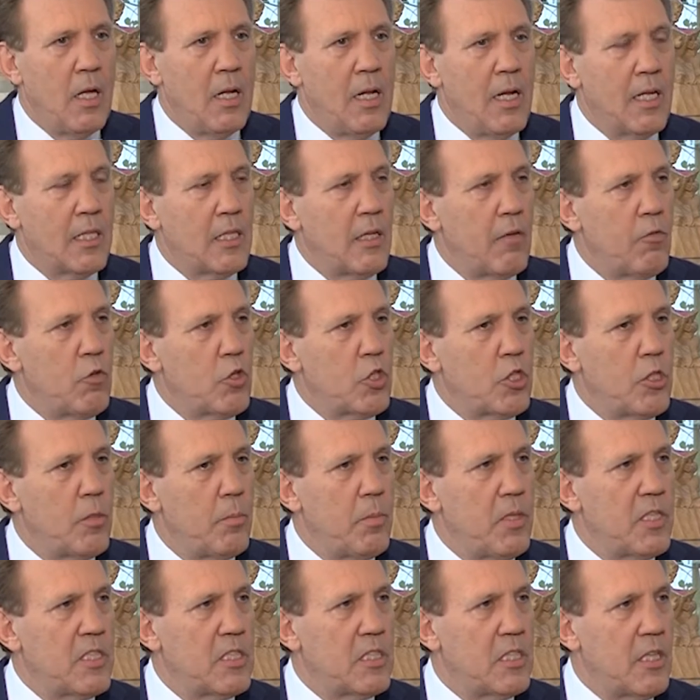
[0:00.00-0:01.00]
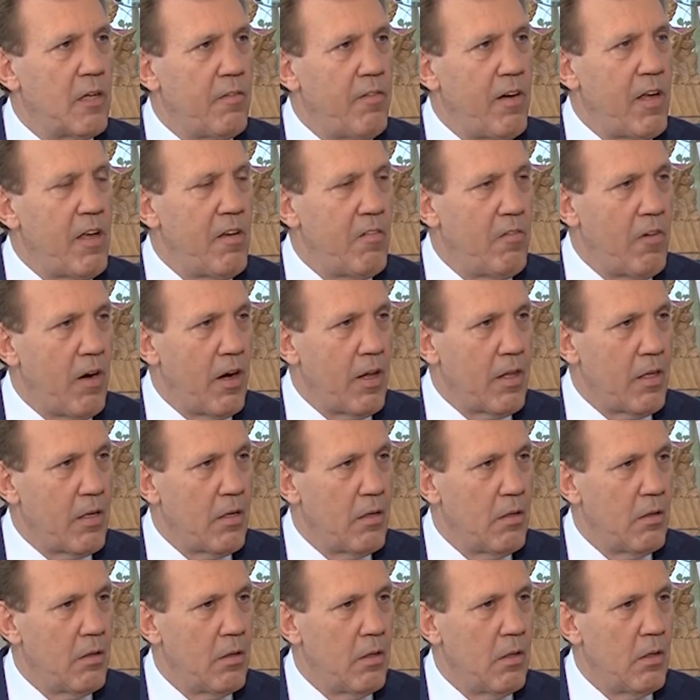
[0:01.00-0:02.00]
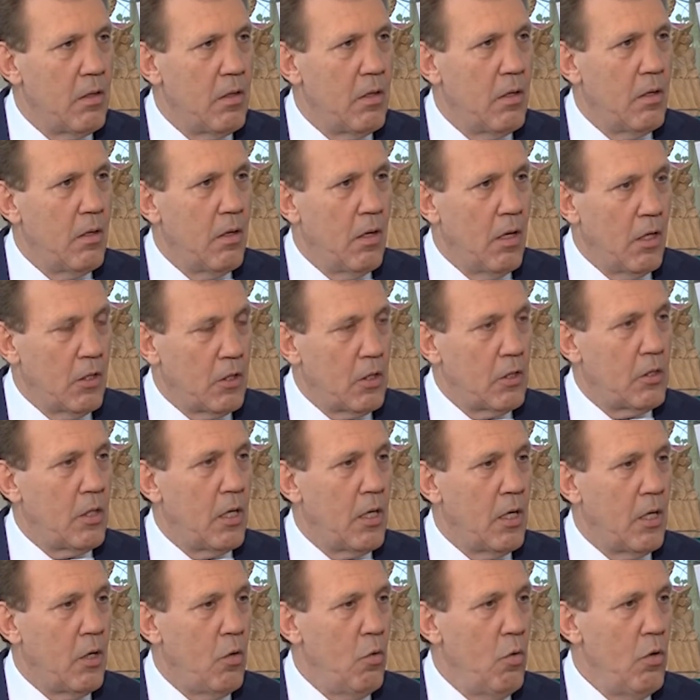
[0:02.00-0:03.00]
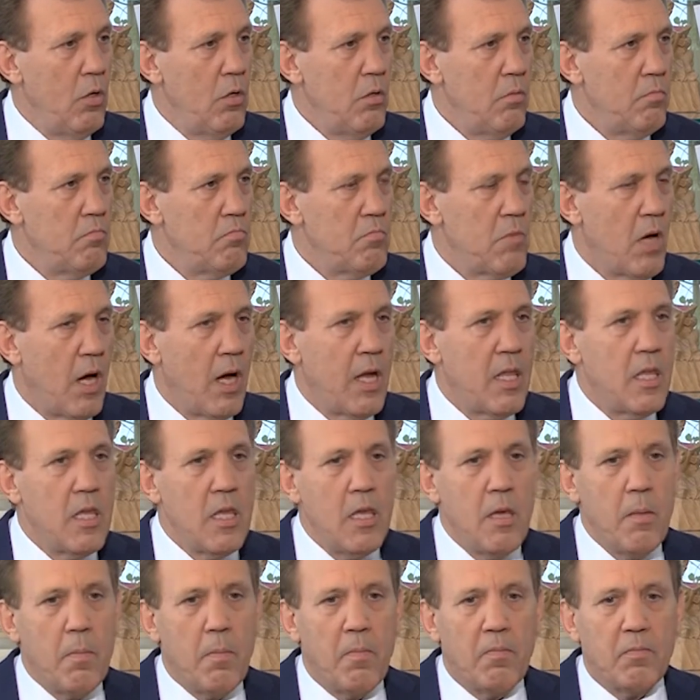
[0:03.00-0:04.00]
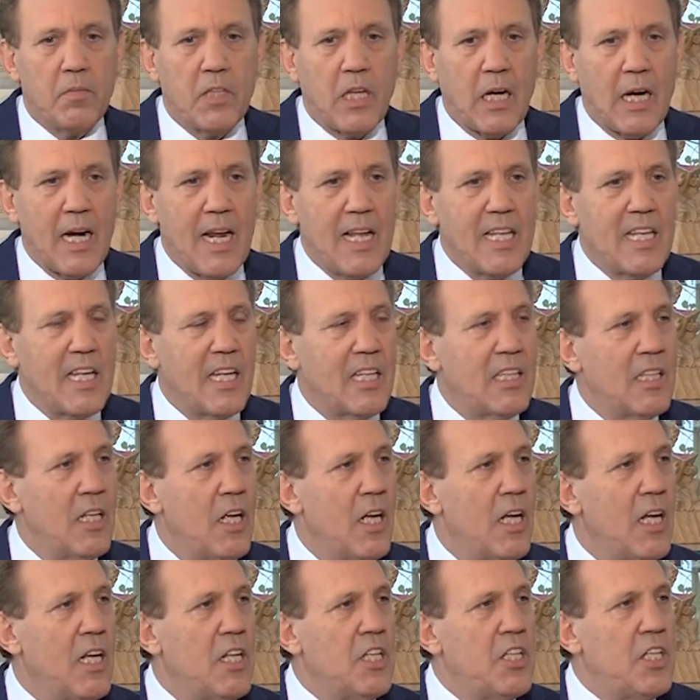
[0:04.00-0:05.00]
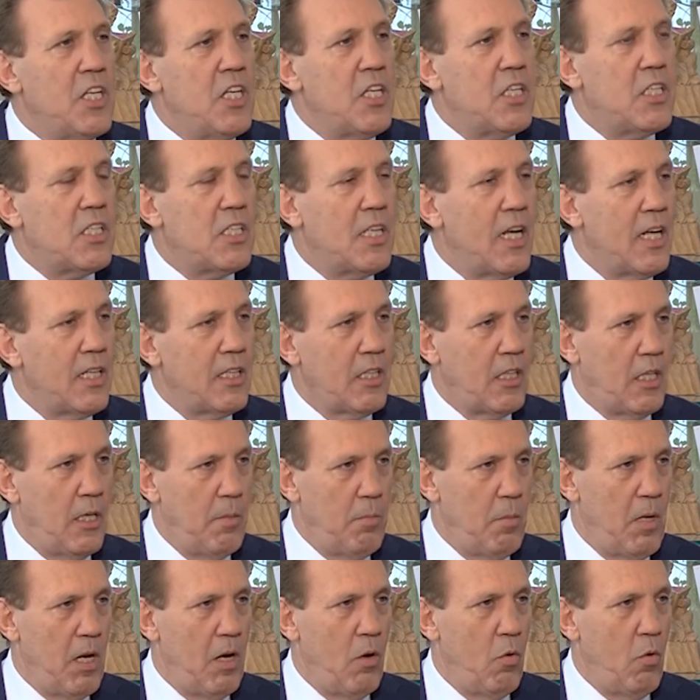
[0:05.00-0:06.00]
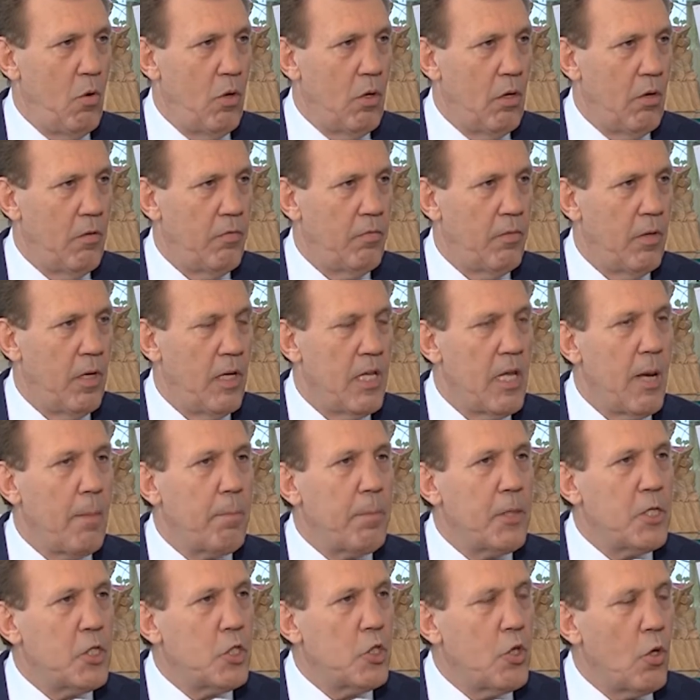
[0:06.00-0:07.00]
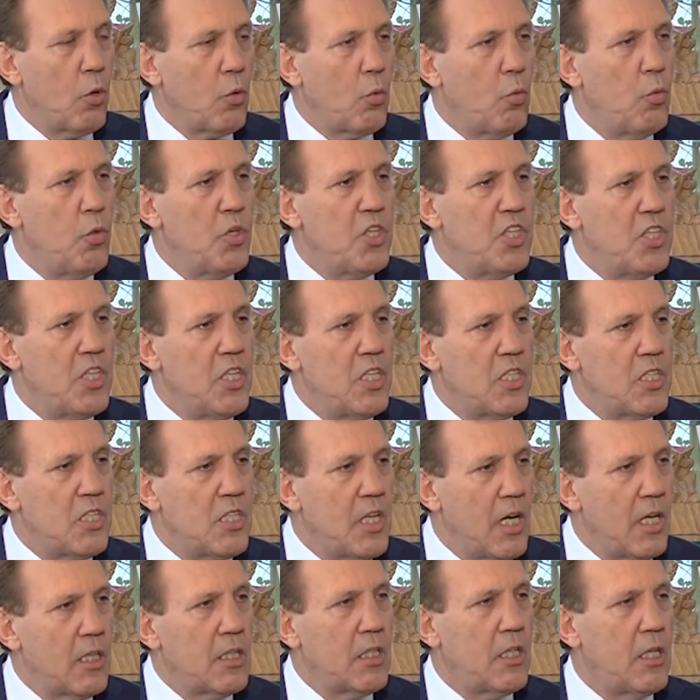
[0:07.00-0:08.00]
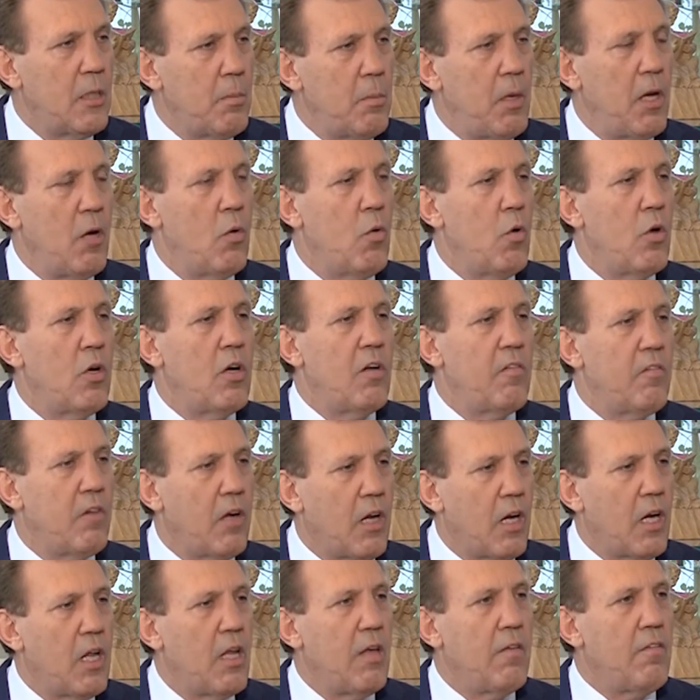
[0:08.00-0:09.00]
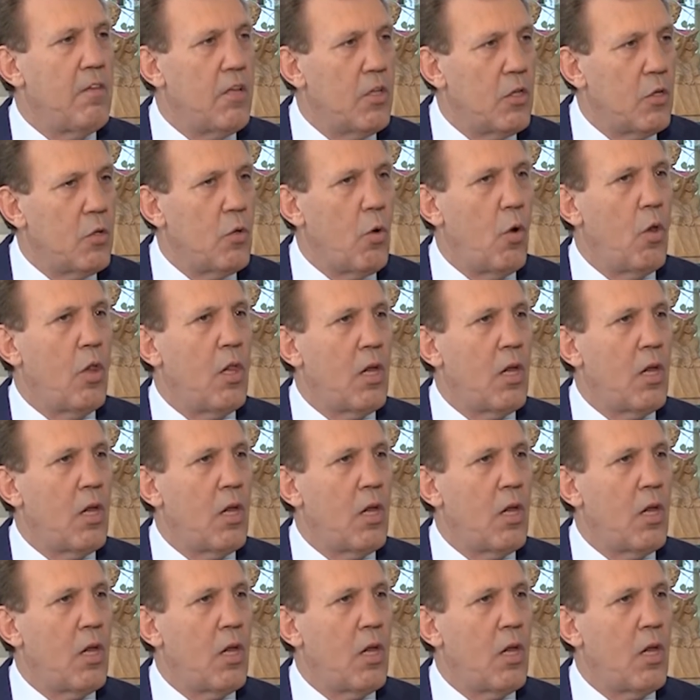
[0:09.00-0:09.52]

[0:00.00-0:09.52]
И для того, чтобы завоевать этот регион, они тратят десятки миллионов. Я подчеркиваю, десятки миллионов гривен,